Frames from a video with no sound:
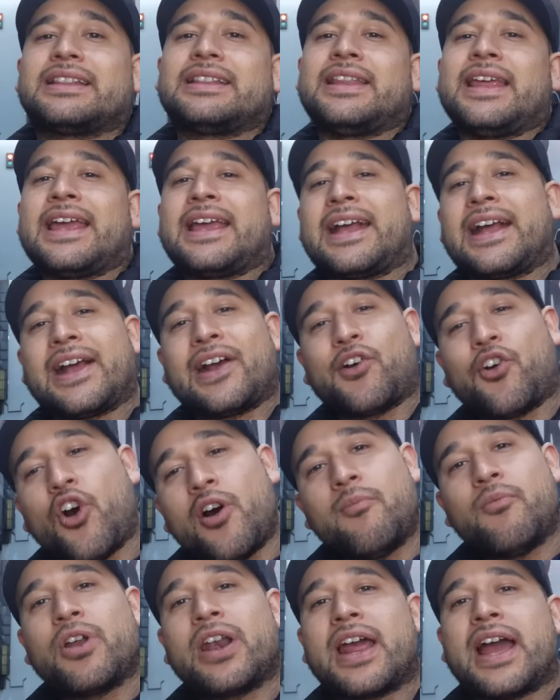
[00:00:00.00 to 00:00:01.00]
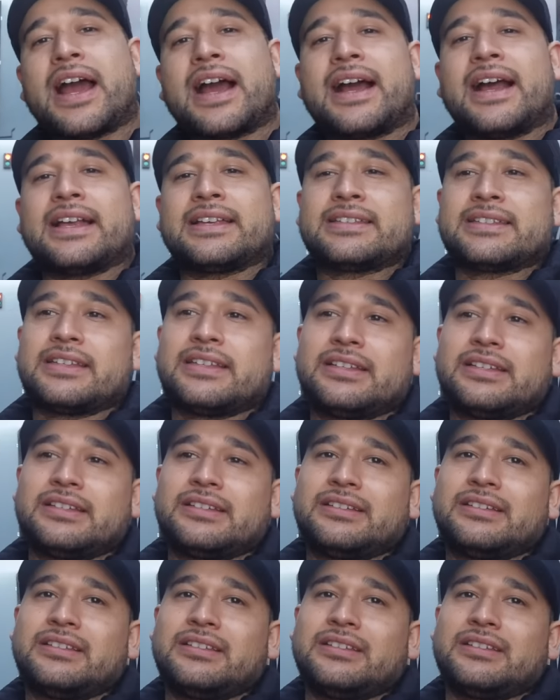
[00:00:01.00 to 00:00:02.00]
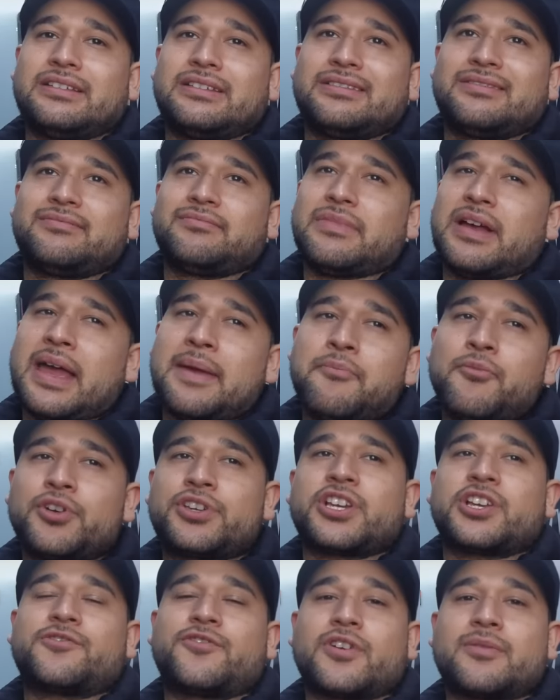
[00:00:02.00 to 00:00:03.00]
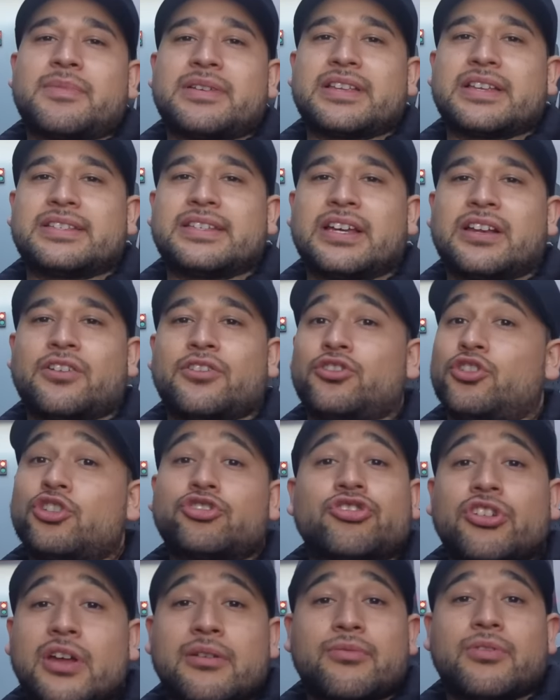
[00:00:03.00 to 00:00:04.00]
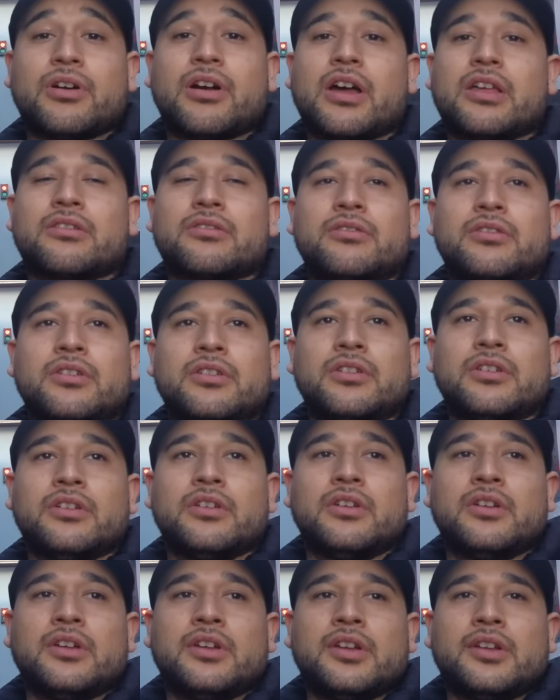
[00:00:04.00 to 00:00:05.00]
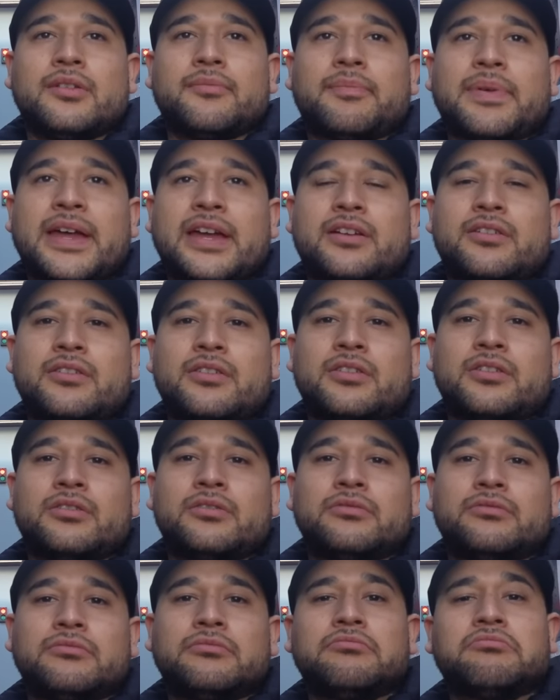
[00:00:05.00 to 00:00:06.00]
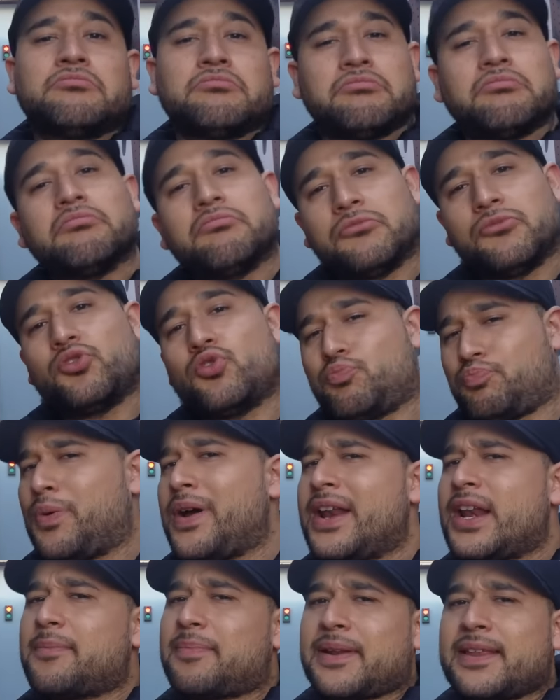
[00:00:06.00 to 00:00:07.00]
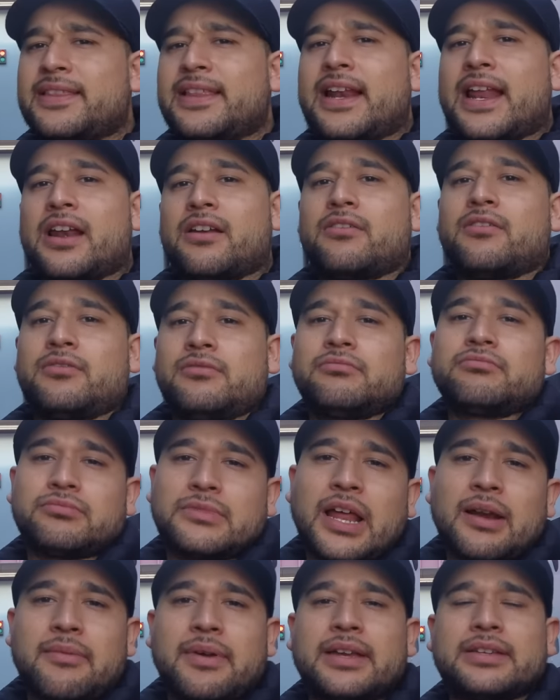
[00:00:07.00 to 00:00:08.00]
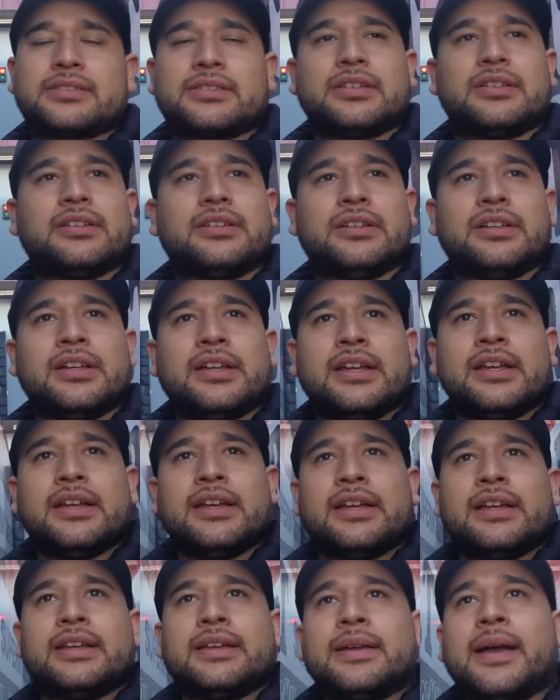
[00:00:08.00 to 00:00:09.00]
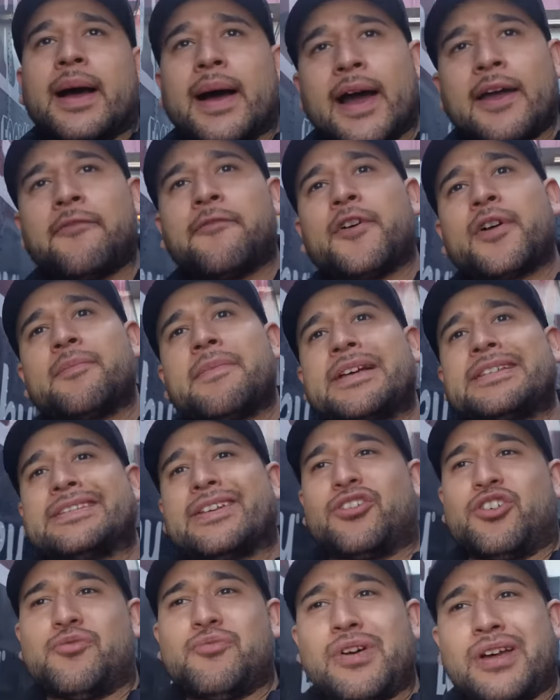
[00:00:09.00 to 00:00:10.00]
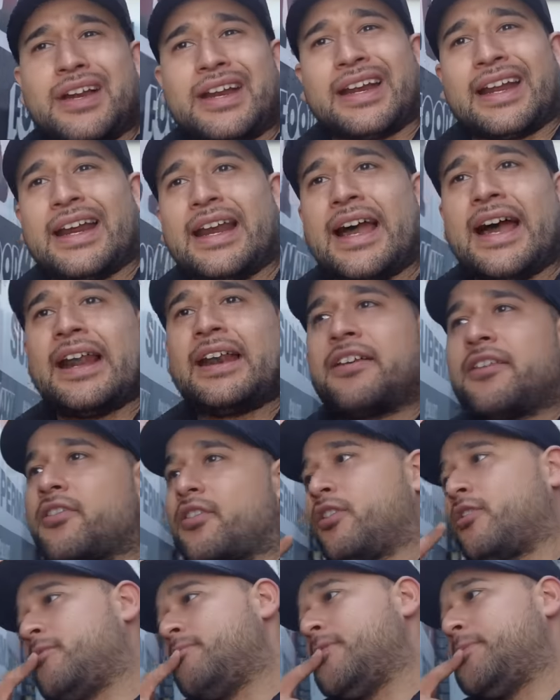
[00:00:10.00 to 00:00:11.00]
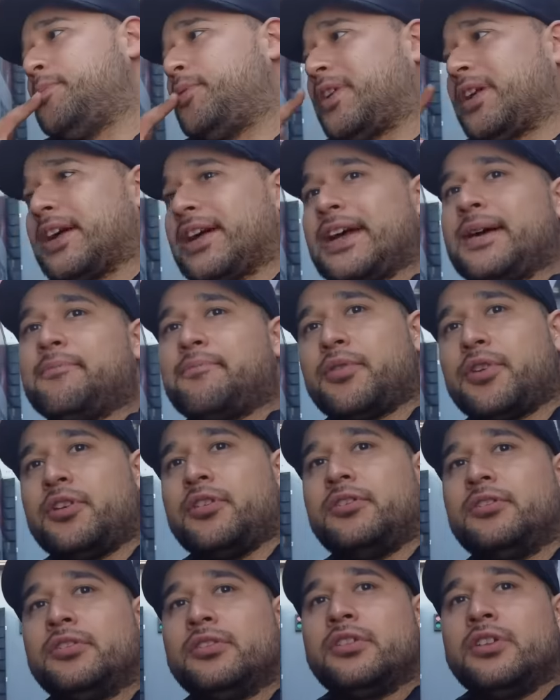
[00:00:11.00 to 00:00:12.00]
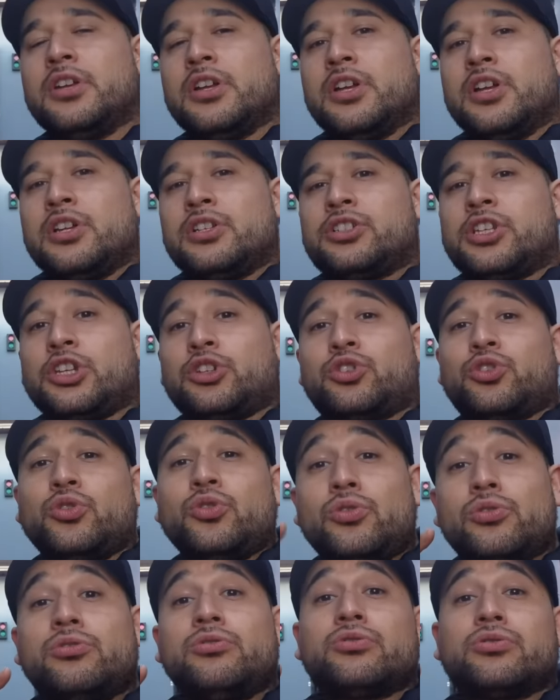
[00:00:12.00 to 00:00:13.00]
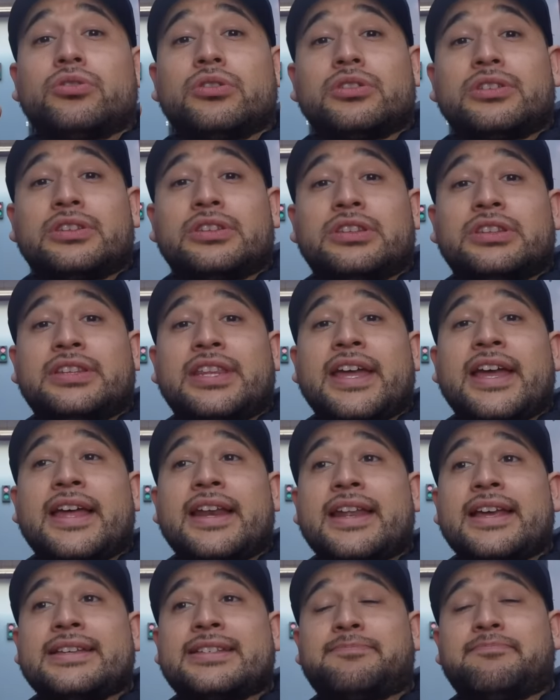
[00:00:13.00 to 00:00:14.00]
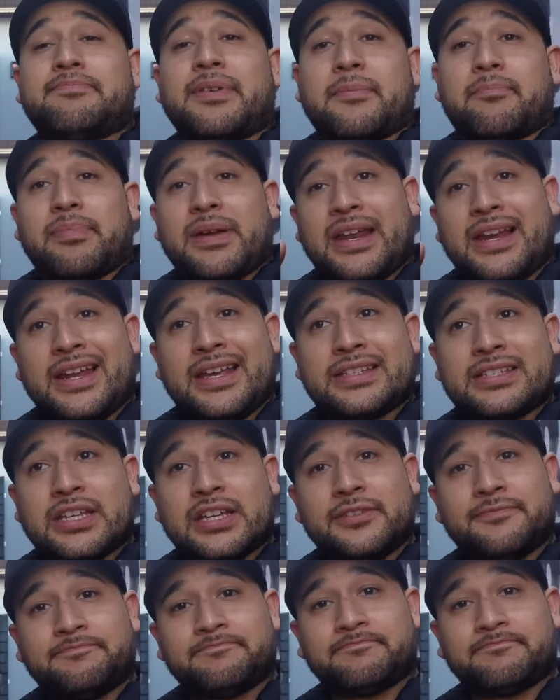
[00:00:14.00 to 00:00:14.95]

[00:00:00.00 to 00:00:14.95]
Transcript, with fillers: de cómo le hagas. Hay muchas formas de hacerlo. No soy abogado, pero pueden aprender algo, tal vez. Hay formas de cómo arreglar, como por ejemplo, si tú tienes papeles